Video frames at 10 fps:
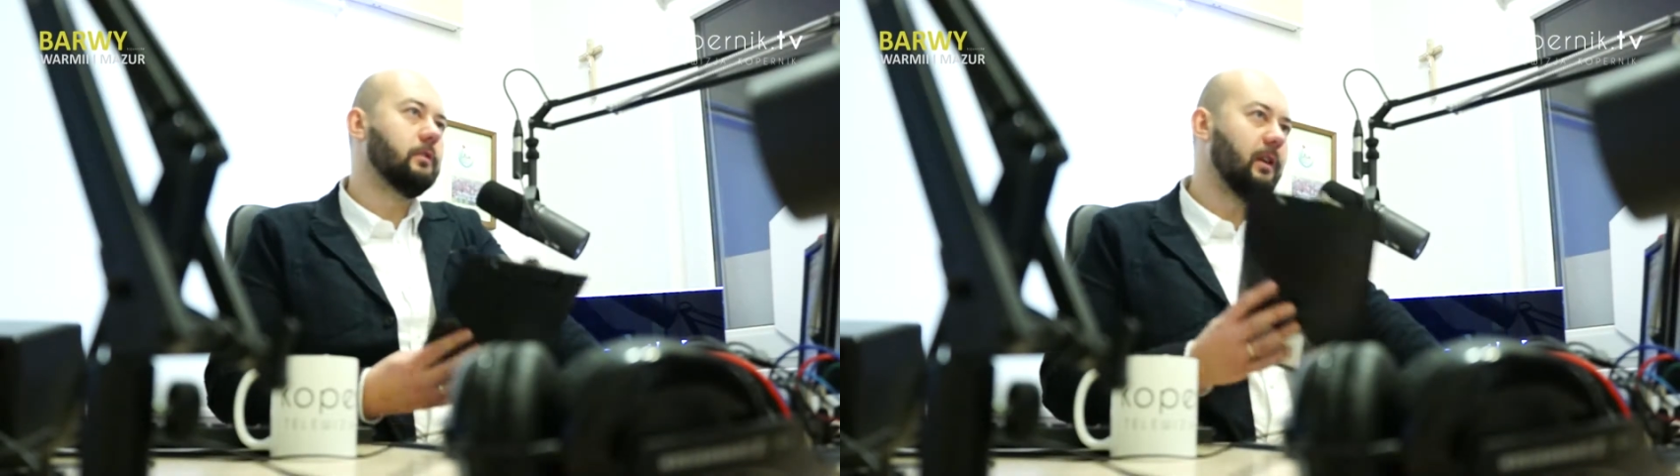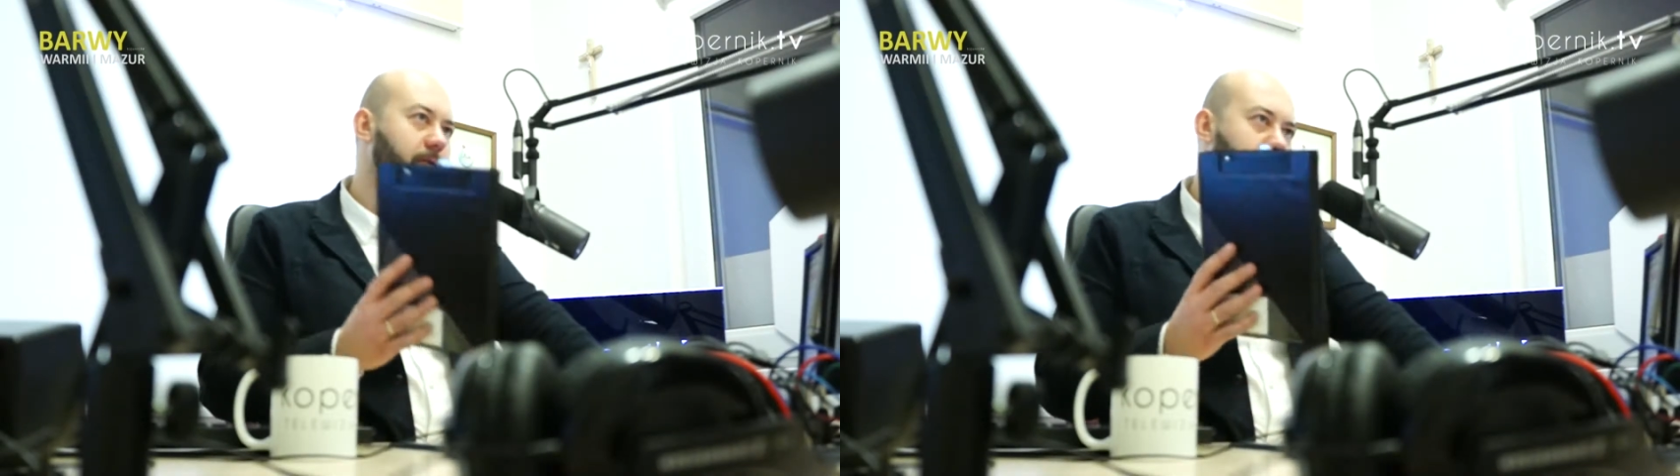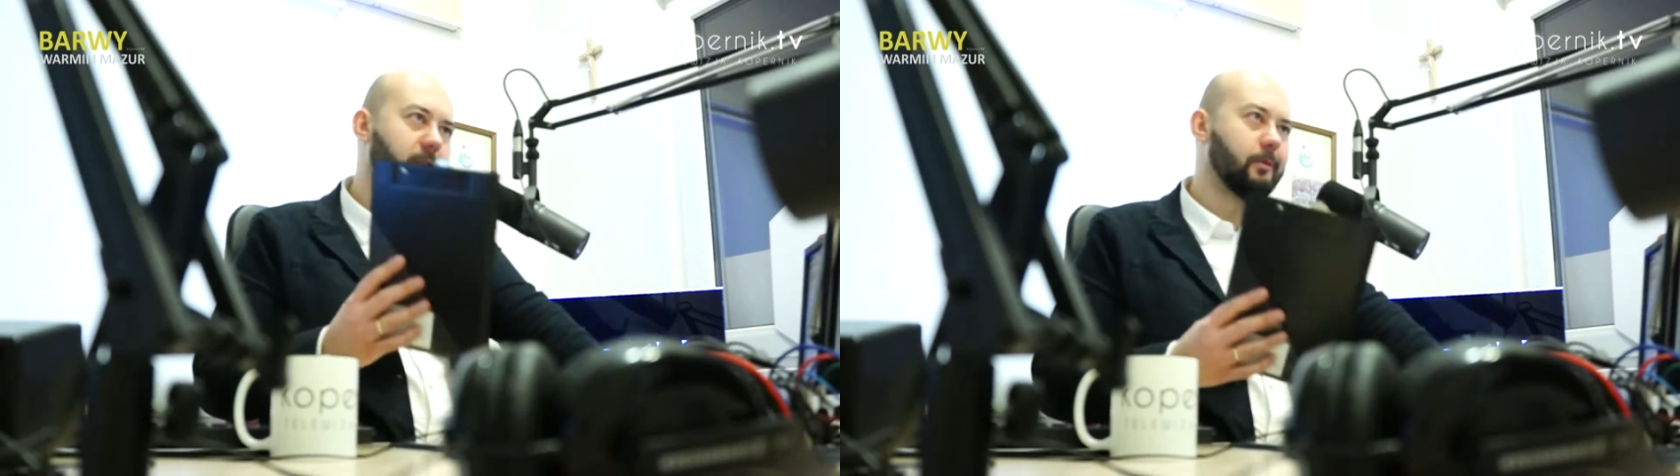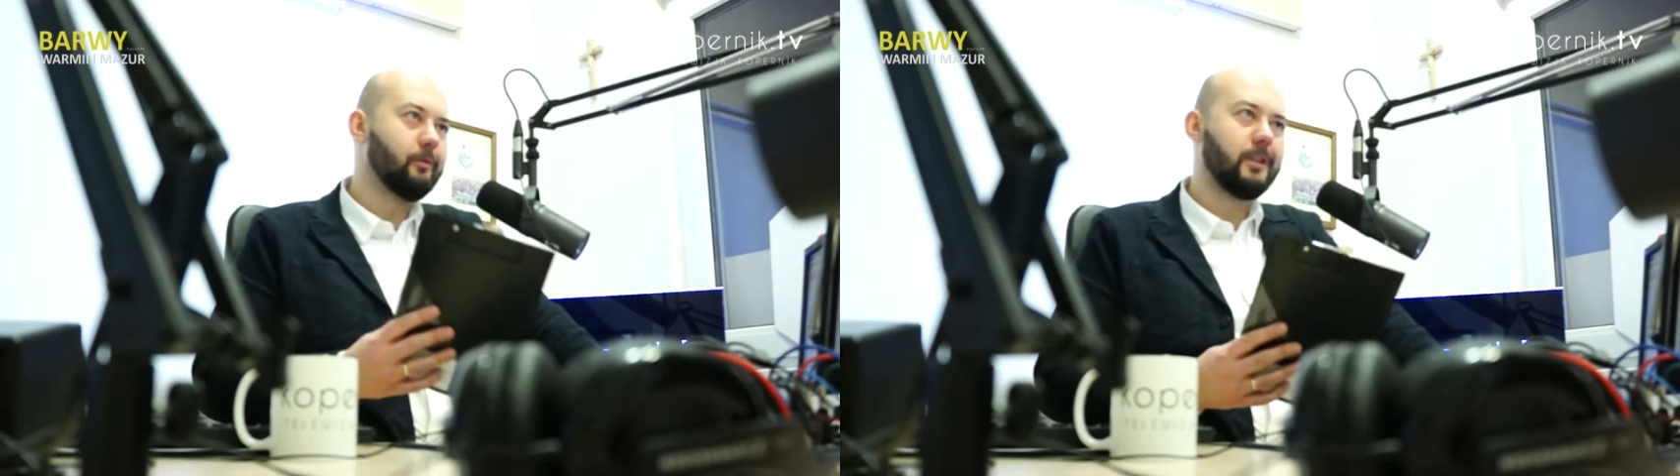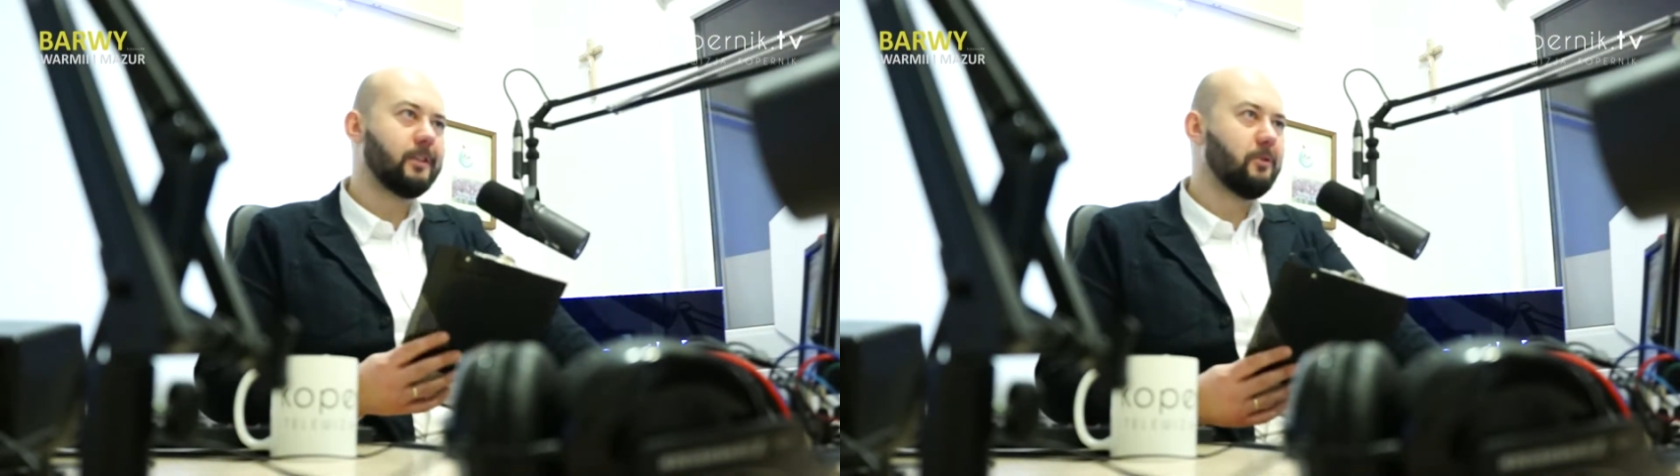dawno temu, w
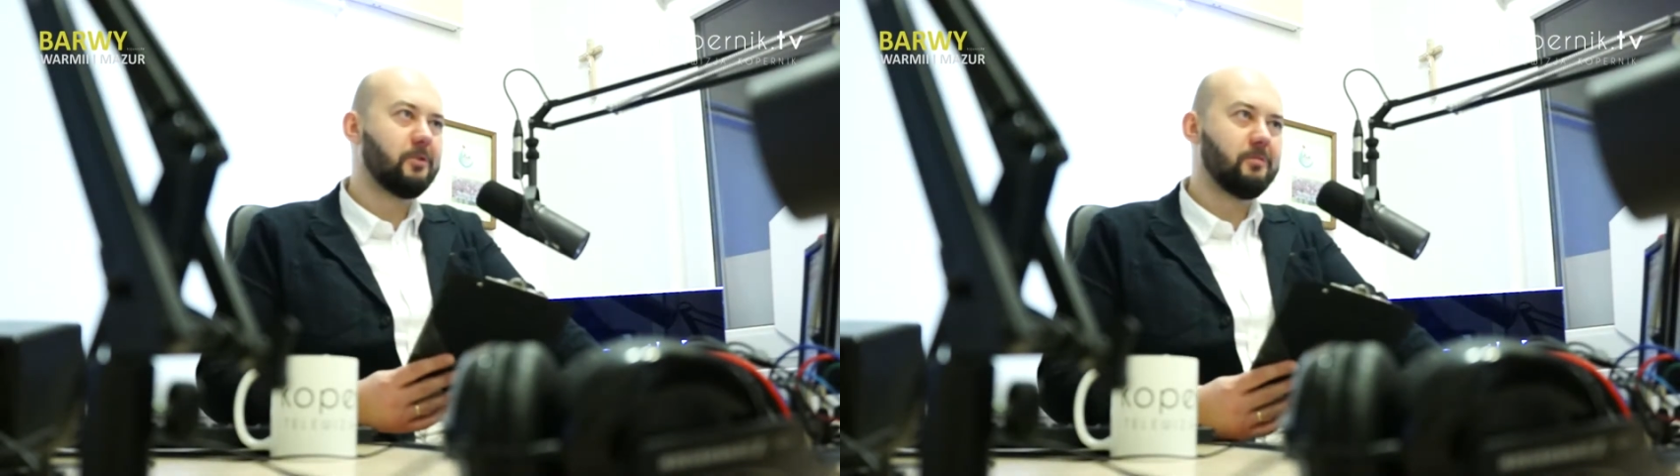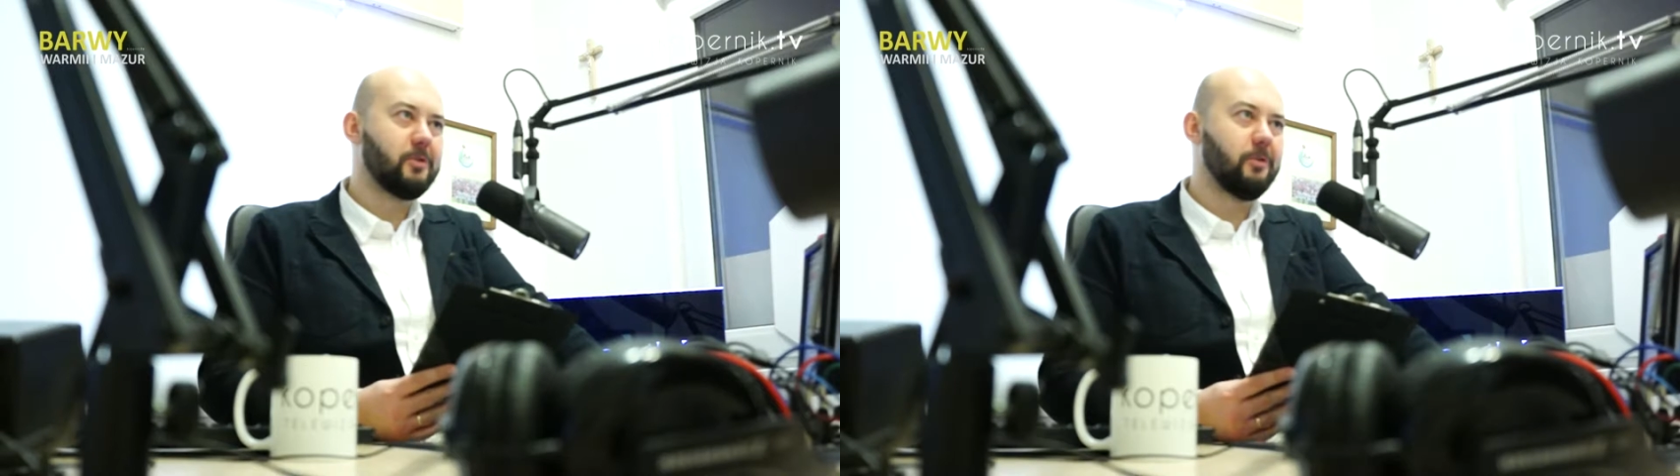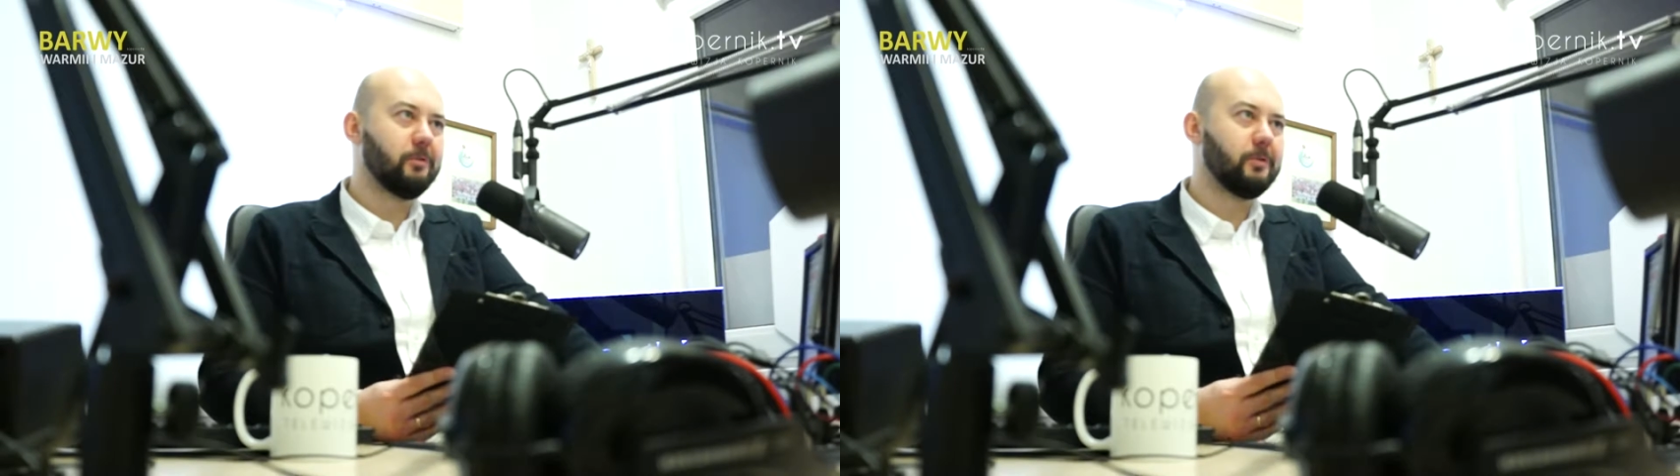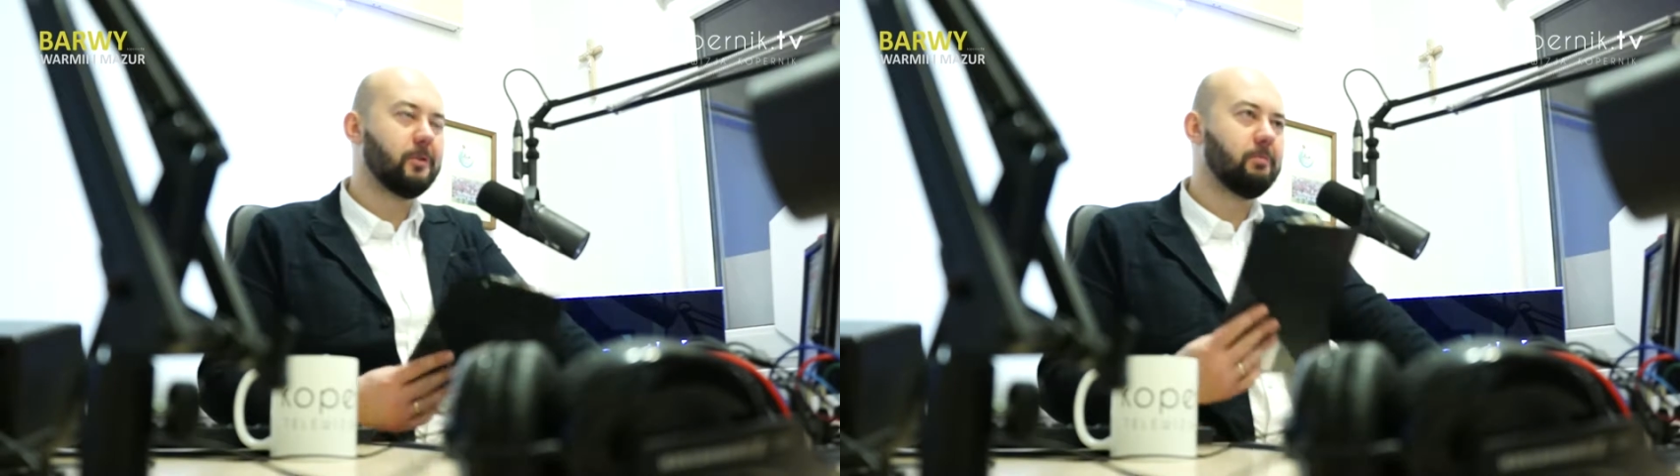latach 80.,